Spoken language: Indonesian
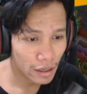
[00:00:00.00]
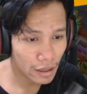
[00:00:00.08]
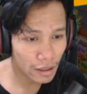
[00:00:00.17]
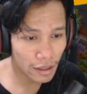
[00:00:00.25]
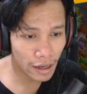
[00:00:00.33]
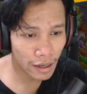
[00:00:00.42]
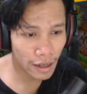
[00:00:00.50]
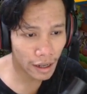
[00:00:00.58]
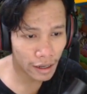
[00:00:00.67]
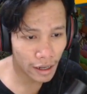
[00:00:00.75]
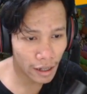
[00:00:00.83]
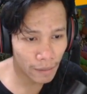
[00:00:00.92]
Kita
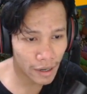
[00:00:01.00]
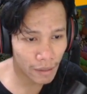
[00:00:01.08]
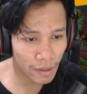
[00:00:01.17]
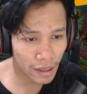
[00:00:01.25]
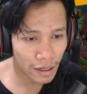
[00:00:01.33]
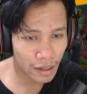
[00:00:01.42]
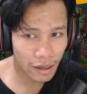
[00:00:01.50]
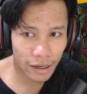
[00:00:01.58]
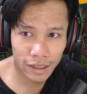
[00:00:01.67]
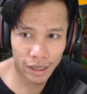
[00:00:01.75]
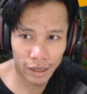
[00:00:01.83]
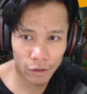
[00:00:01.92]
gagal mendapatkan
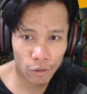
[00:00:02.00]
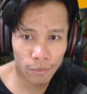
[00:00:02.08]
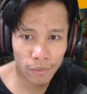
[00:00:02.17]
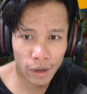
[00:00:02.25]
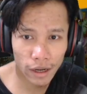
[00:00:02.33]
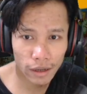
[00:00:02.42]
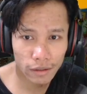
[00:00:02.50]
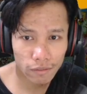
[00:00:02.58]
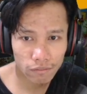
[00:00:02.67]
hadiah domba